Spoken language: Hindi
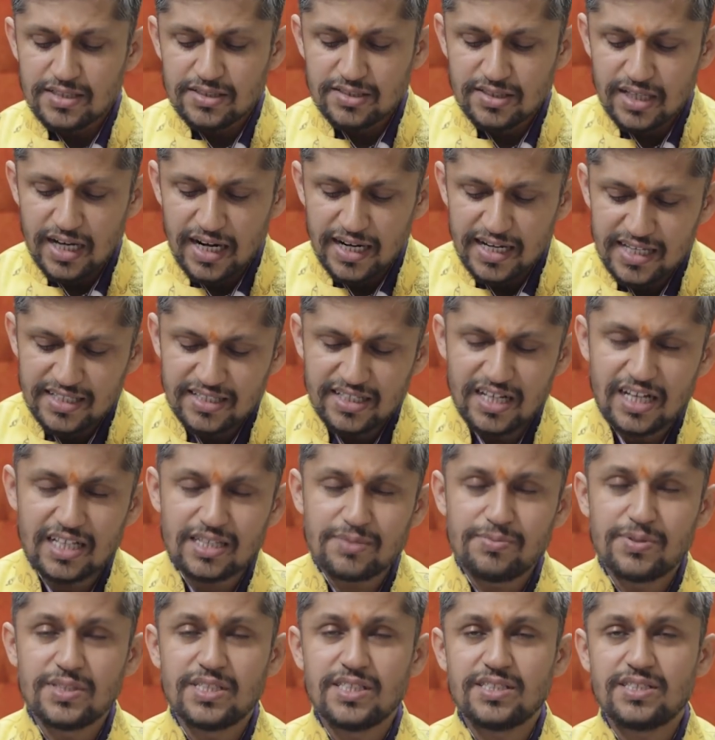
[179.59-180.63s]
साढ़े
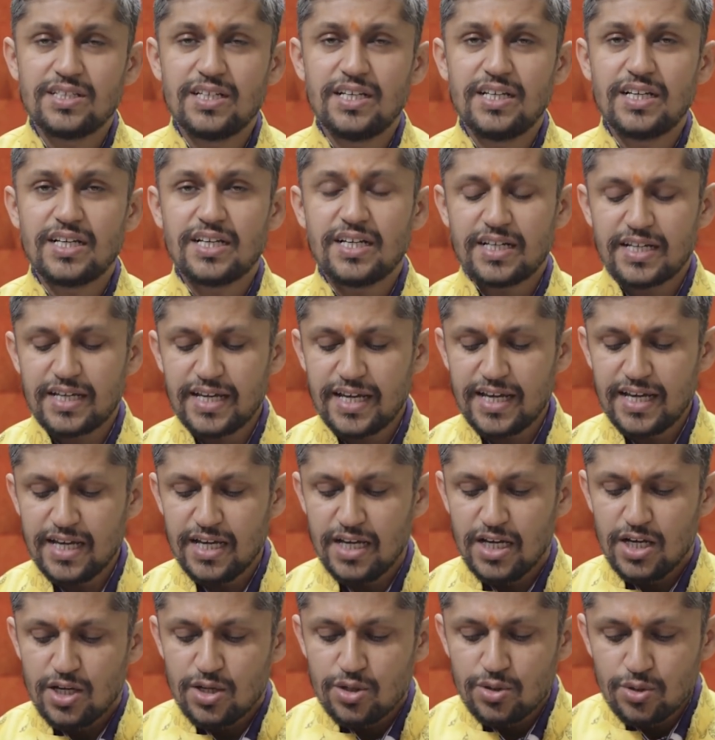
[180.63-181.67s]
सात बजे से लेकर के
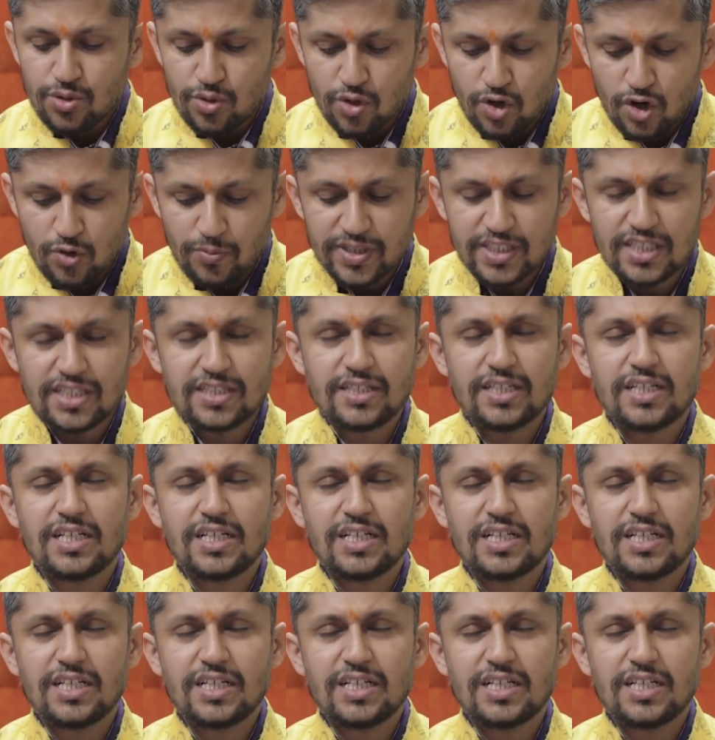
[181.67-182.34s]
नौ बजे